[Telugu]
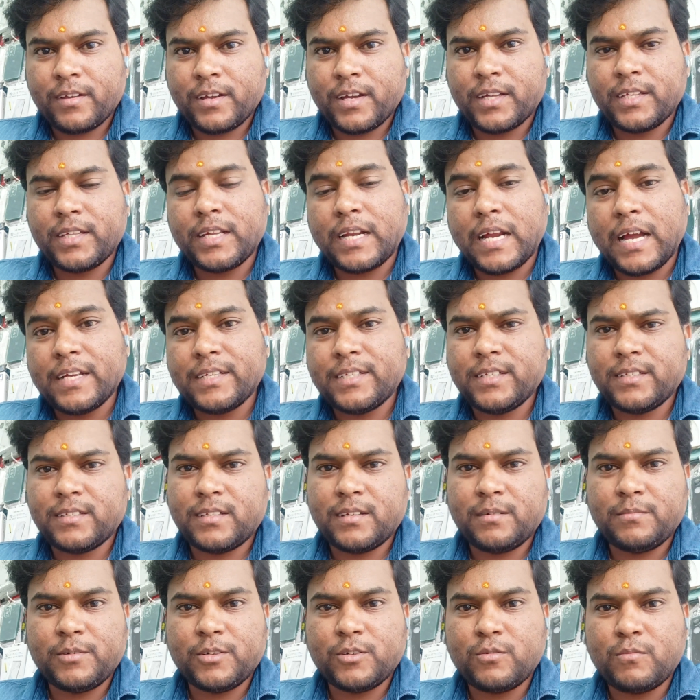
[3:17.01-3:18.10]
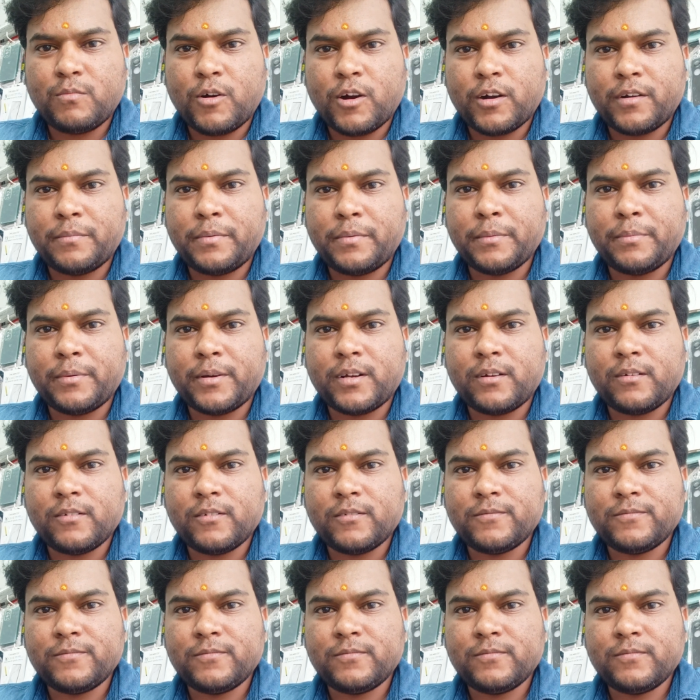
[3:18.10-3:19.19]
అది రాసిస్తాం మీకు బాండ్ పేపర్లో
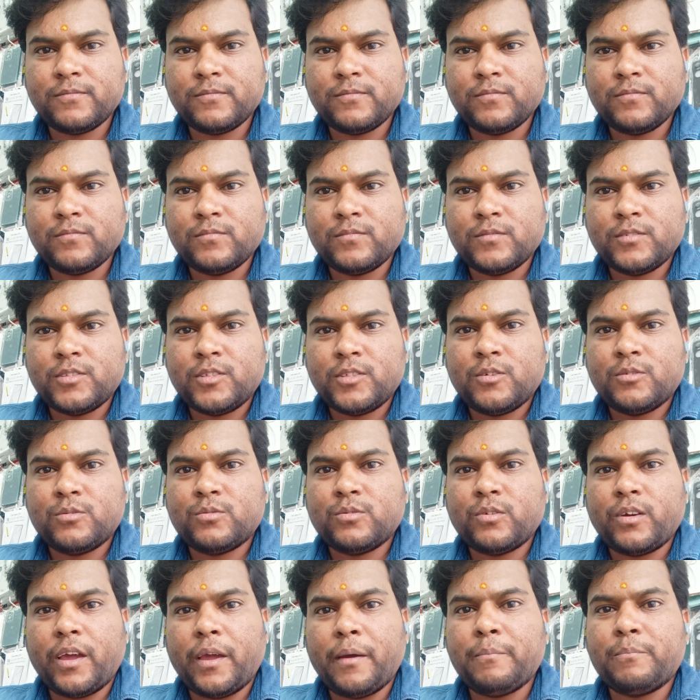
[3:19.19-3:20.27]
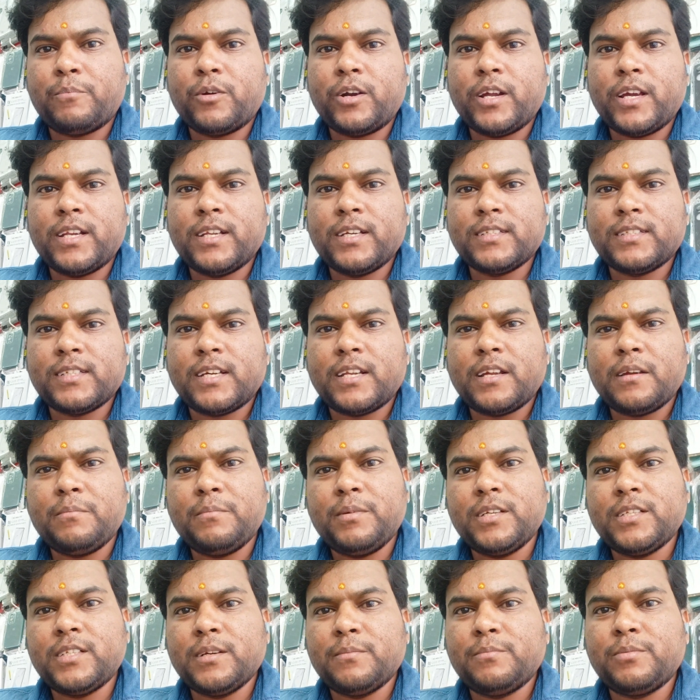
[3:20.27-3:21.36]
సో ఎప్పుడైనా సరే
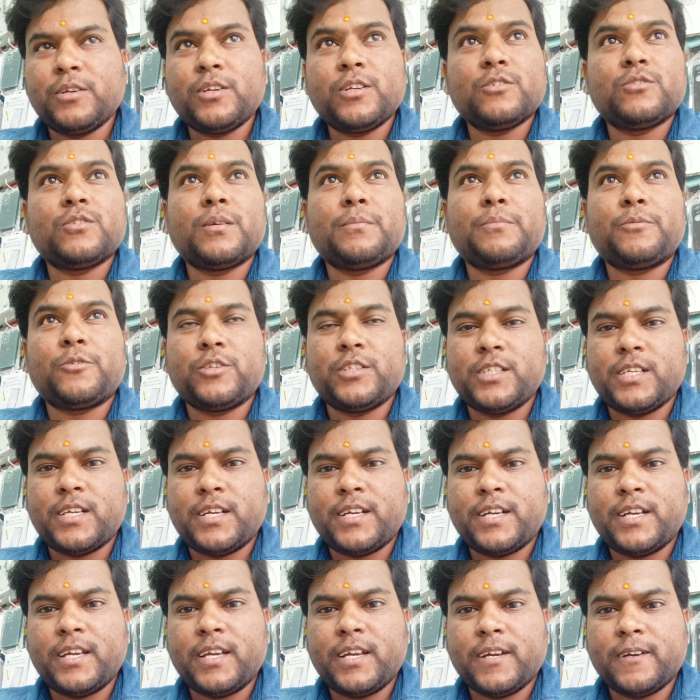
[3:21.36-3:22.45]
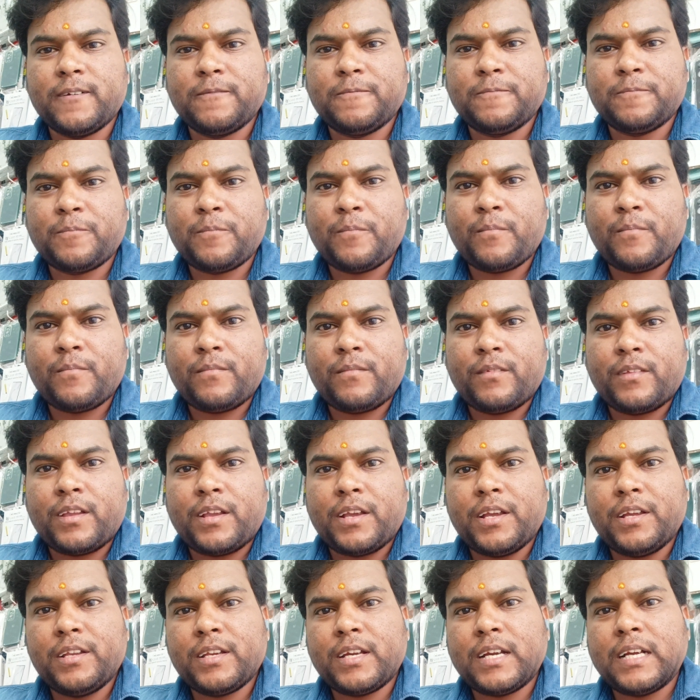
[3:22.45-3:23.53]
బీజేపీకి సపోర్ట్ చేయండి
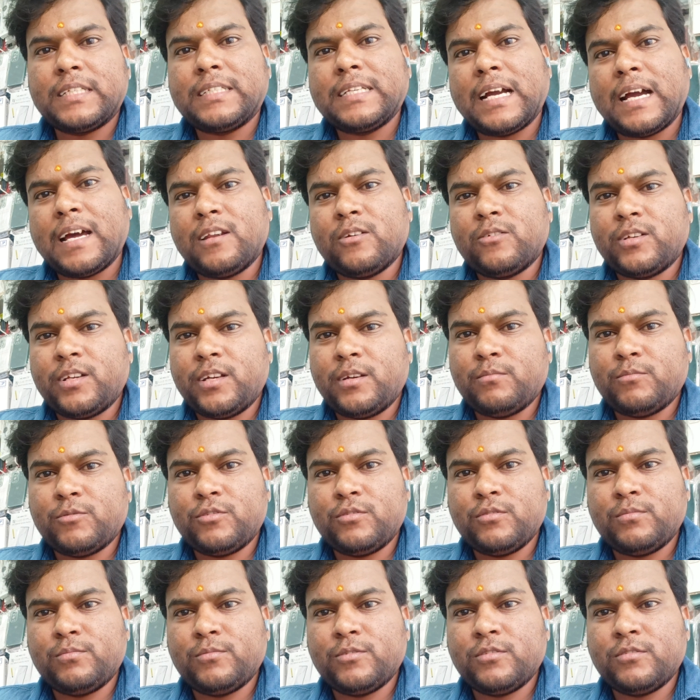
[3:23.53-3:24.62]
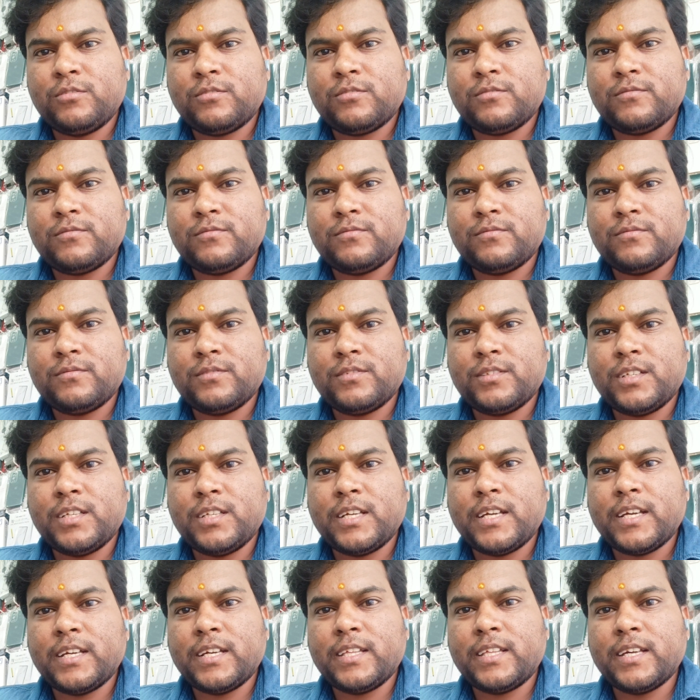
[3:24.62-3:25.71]
ఇంకా చాలా ఉన్నాయి ముందు ముందు
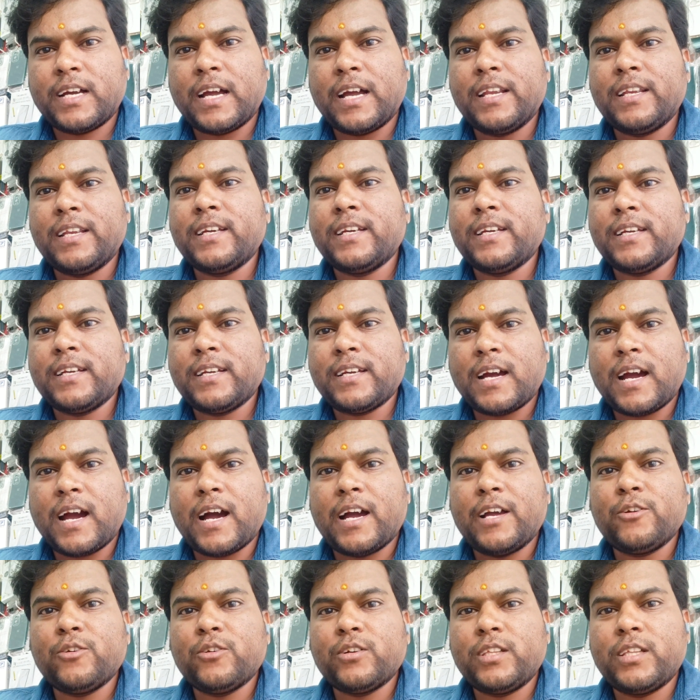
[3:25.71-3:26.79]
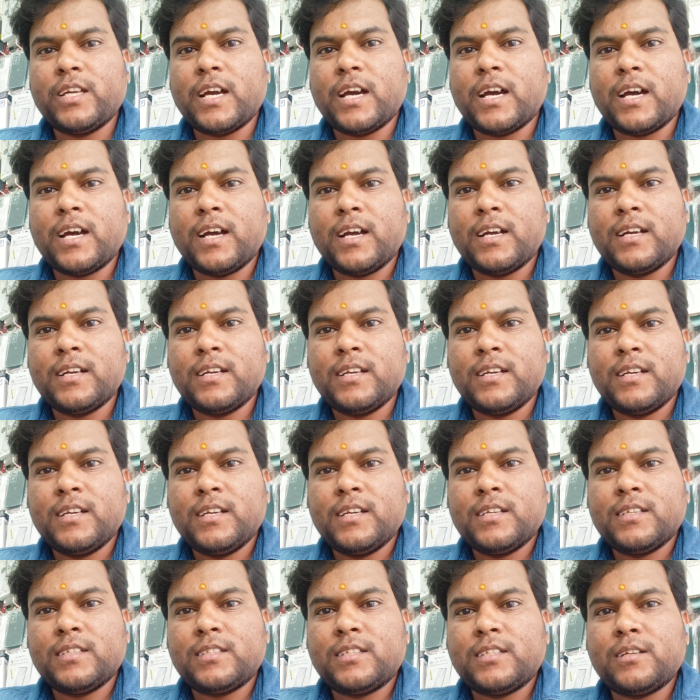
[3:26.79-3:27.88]
ఇదైతే ఖాళీ అయోధ్య
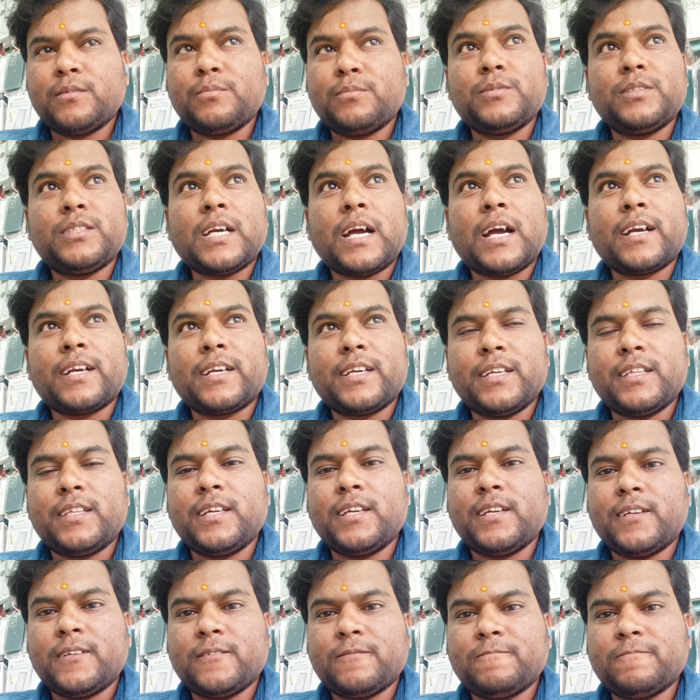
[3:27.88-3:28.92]
సిర్ఫ్ जहाँ థీ